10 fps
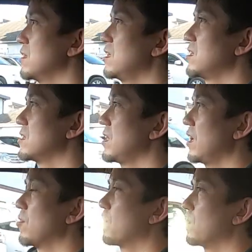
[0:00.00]
う認識
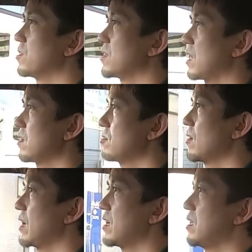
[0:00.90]
でご購入いただくの
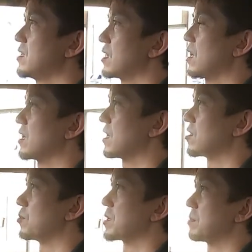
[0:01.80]
がいいんじゃないかな
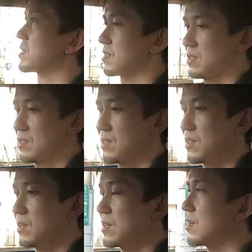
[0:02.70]
と思います。
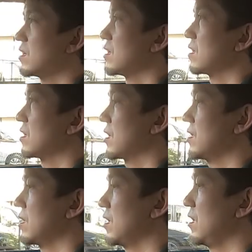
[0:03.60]
は
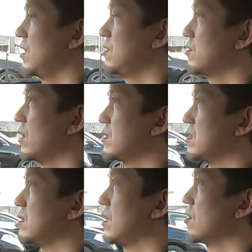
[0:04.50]
い、以上 S2000